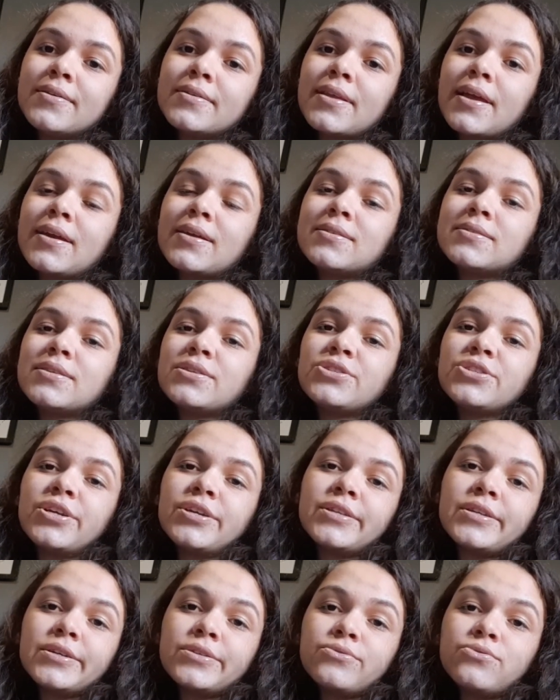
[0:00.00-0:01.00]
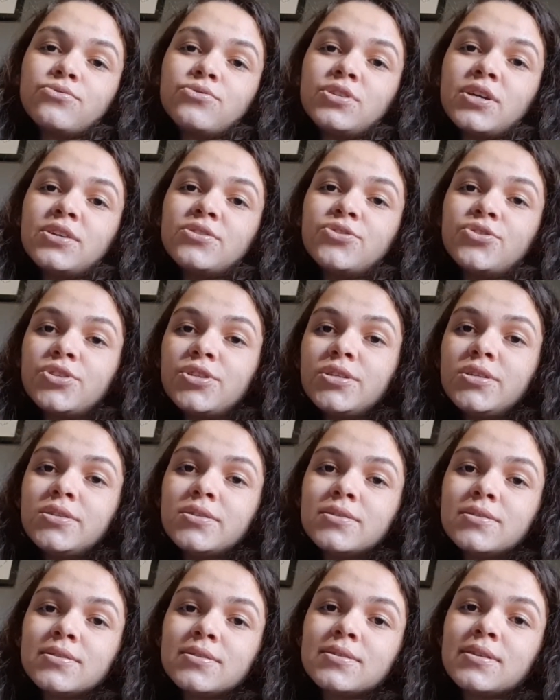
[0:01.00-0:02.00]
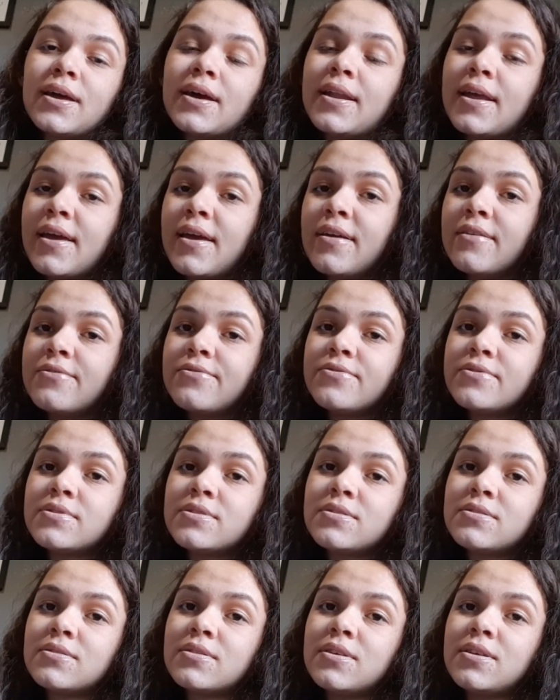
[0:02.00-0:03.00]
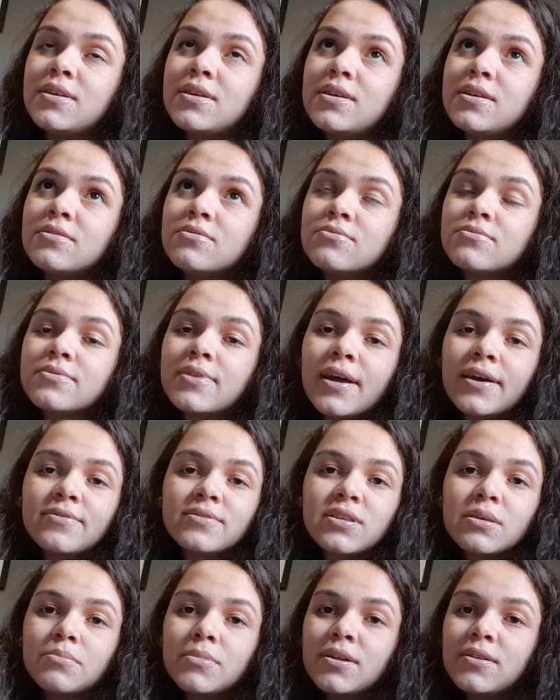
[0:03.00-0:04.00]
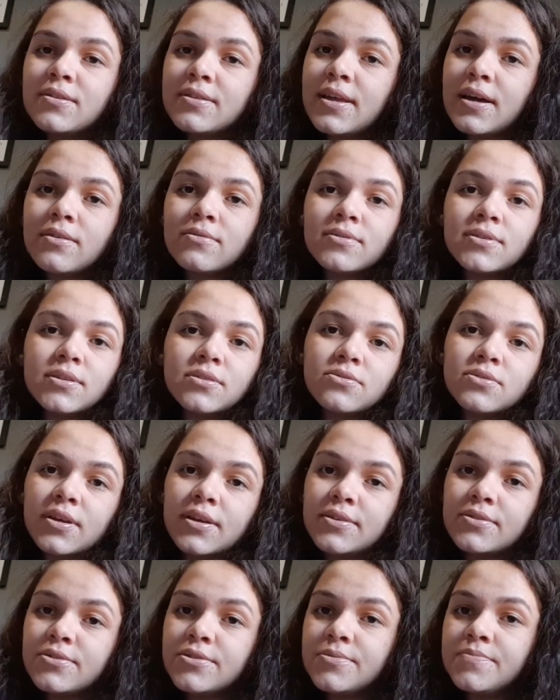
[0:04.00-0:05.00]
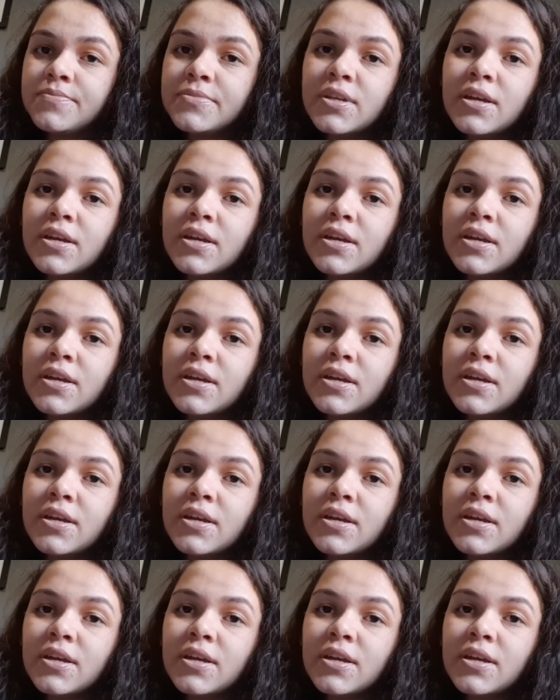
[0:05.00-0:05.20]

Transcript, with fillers: Tem que se ajeitando no dia a dia, nas tarefas, e eu não tava sabendo lidar com isso, gente.